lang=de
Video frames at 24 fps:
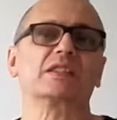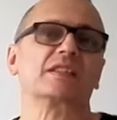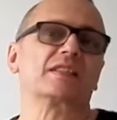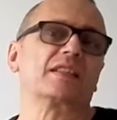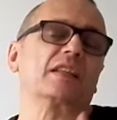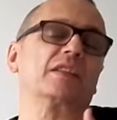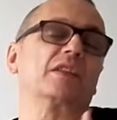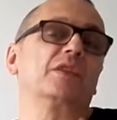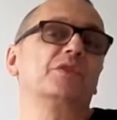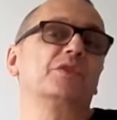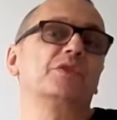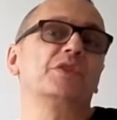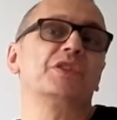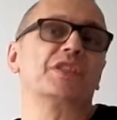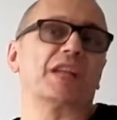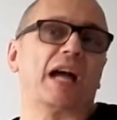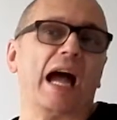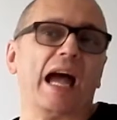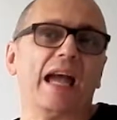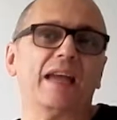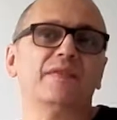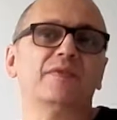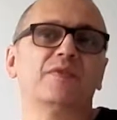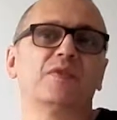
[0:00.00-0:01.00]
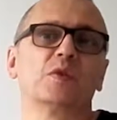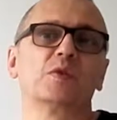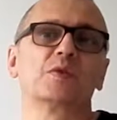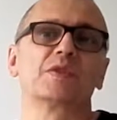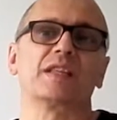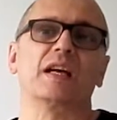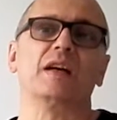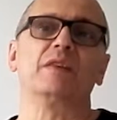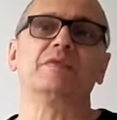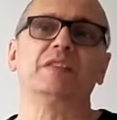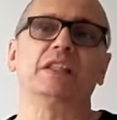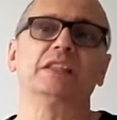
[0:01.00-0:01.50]
Das hat natürlich Einfluss
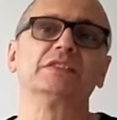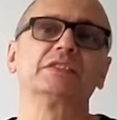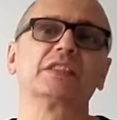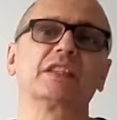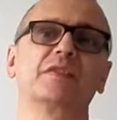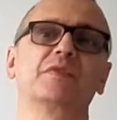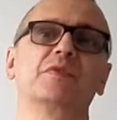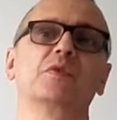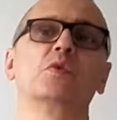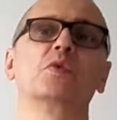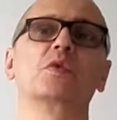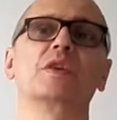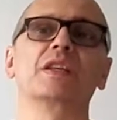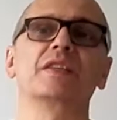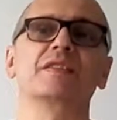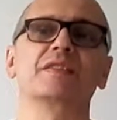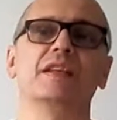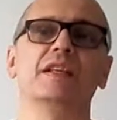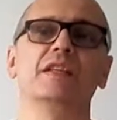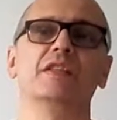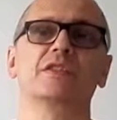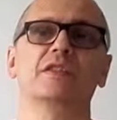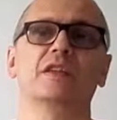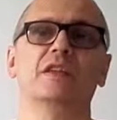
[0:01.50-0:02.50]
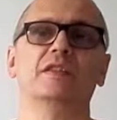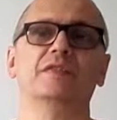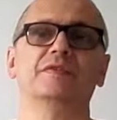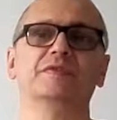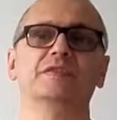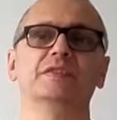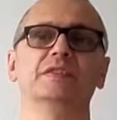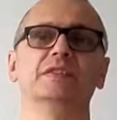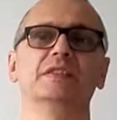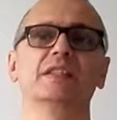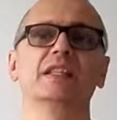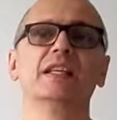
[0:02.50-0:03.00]
auf andere
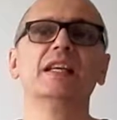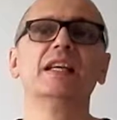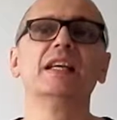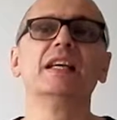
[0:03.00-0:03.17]
Fluggesellschaften.